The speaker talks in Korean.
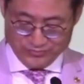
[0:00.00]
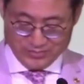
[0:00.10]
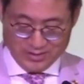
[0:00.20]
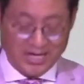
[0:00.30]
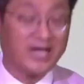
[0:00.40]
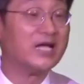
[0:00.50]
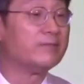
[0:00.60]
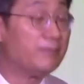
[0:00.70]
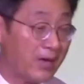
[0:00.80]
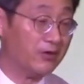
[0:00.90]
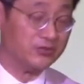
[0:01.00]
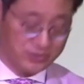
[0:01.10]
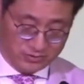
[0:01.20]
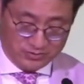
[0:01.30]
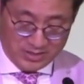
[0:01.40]
하나님의 배려지요.
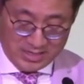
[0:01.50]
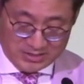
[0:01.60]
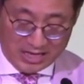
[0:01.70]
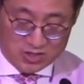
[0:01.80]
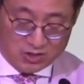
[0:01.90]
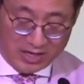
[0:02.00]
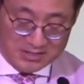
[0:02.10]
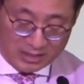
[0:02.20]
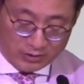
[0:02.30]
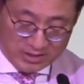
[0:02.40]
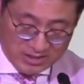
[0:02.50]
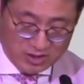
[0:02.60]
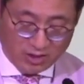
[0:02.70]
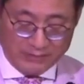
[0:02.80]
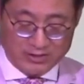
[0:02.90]
장성한 자로
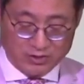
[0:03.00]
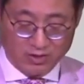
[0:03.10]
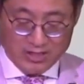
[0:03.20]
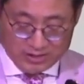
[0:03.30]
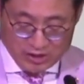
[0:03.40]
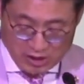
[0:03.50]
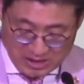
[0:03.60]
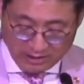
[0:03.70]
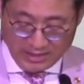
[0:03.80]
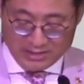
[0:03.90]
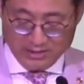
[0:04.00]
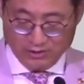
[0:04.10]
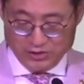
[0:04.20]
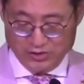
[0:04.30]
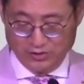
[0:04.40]
인정함이죠. 그 시작을 알리는
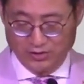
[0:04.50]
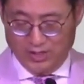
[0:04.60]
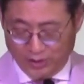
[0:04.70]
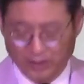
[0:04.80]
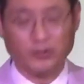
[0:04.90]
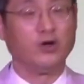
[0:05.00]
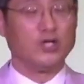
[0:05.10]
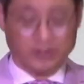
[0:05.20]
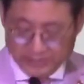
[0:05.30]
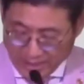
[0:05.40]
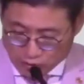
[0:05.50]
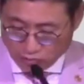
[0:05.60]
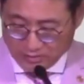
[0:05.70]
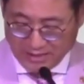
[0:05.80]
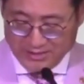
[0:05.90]
것이죠. 그러므로 은혜
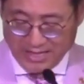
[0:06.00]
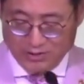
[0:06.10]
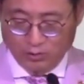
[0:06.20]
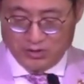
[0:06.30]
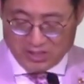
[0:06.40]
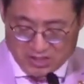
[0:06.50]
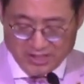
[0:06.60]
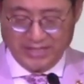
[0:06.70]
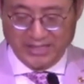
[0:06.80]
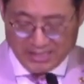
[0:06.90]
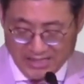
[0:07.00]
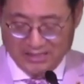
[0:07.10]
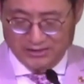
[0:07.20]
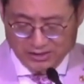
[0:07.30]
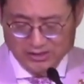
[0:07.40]
중단이 아니고 이스라엘에 일할
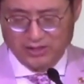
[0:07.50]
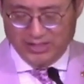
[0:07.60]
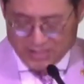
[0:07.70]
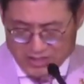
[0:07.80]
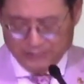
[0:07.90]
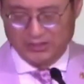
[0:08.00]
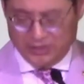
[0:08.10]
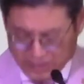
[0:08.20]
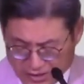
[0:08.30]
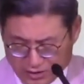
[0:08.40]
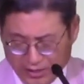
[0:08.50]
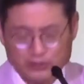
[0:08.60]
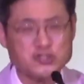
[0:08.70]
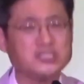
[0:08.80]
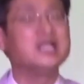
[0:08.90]
능력이 있음을 인정해
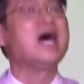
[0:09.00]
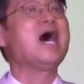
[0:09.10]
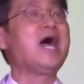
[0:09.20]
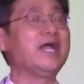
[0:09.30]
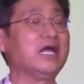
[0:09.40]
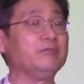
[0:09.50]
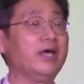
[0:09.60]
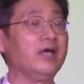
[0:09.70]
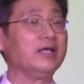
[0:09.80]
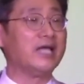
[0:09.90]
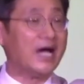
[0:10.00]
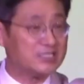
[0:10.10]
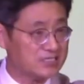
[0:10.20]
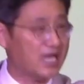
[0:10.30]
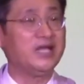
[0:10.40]
주시는 하나님의 다
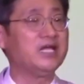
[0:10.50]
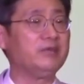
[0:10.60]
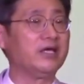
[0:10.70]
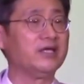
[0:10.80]
같이 하나님의